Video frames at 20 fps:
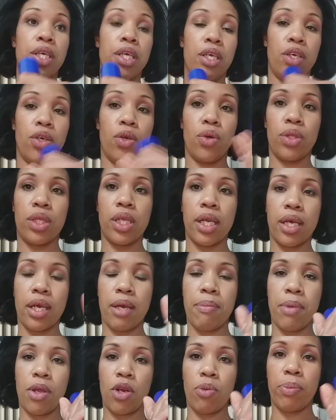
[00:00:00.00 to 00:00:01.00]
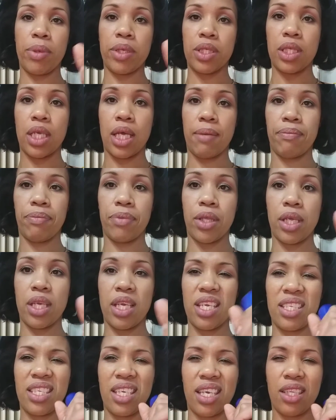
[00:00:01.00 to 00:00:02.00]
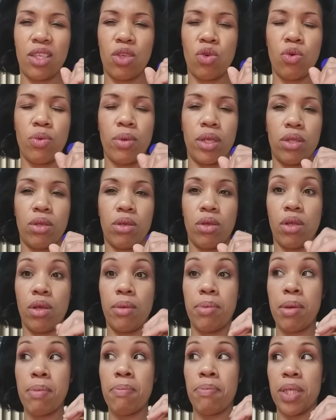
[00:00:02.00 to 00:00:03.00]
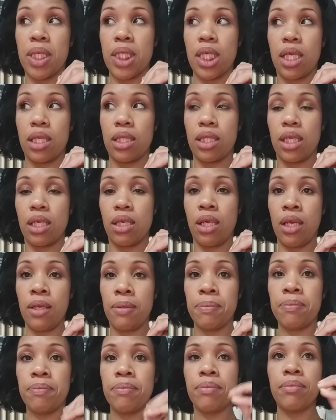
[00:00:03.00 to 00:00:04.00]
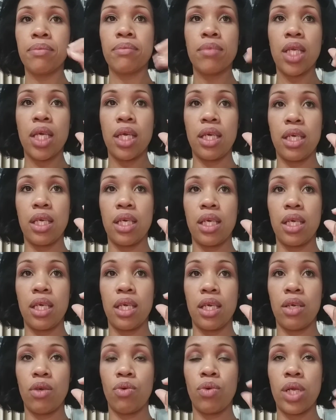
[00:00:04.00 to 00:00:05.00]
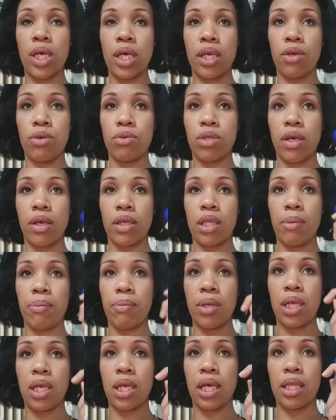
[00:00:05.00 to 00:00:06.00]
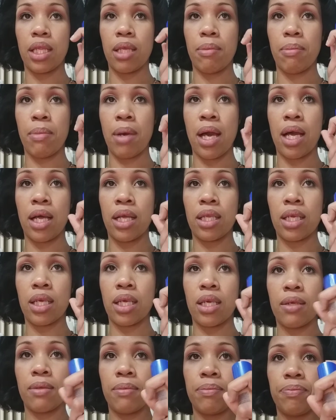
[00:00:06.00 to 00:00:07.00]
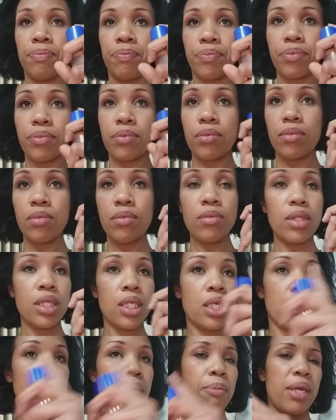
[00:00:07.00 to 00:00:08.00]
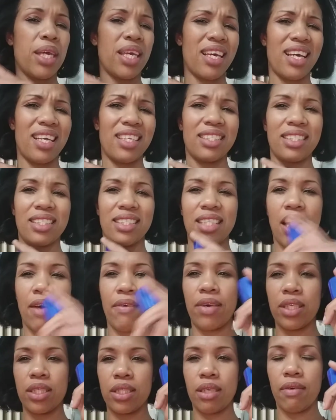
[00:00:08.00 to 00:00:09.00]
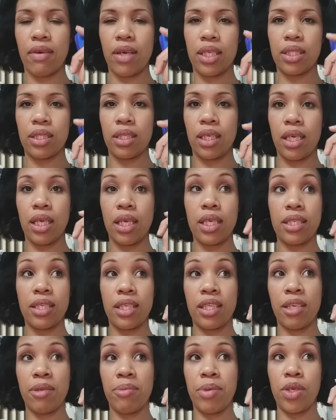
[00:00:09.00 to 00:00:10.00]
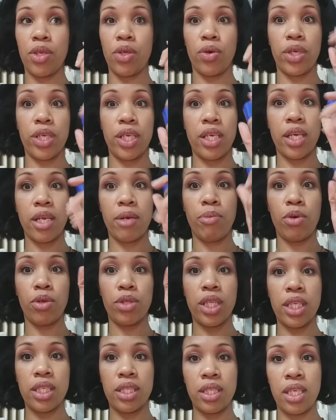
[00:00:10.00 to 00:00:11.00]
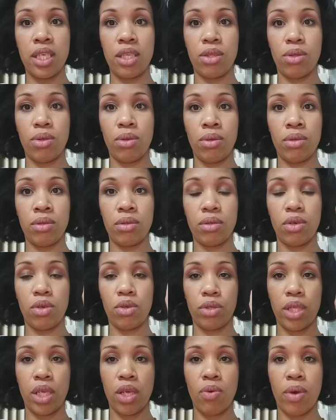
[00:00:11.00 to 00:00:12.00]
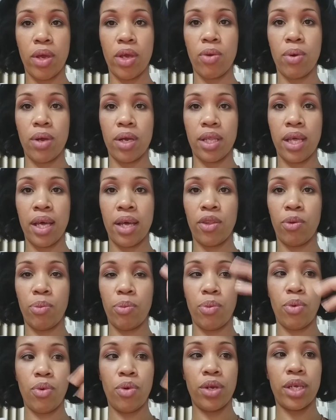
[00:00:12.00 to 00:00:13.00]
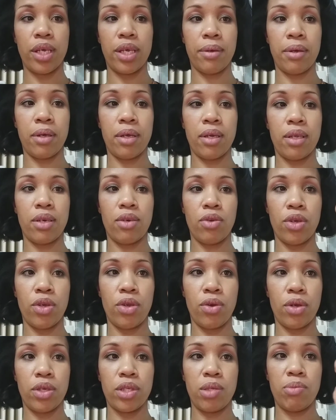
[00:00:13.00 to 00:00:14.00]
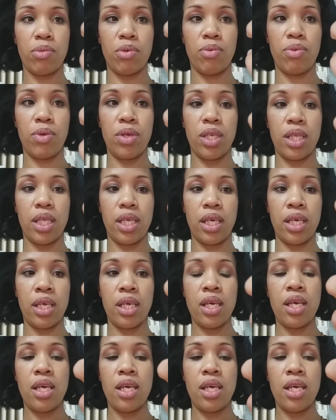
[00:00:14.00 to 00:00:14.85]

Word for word: y otra que es menos pesante. Y esa que te cubre todo es bien pesante, ¿eh? Y una que yo usaba también, la de MAC, que me encantaba esa base. Y se terminó. Y el botecito lo tengo ahí guardado porque no quiero que se me olvide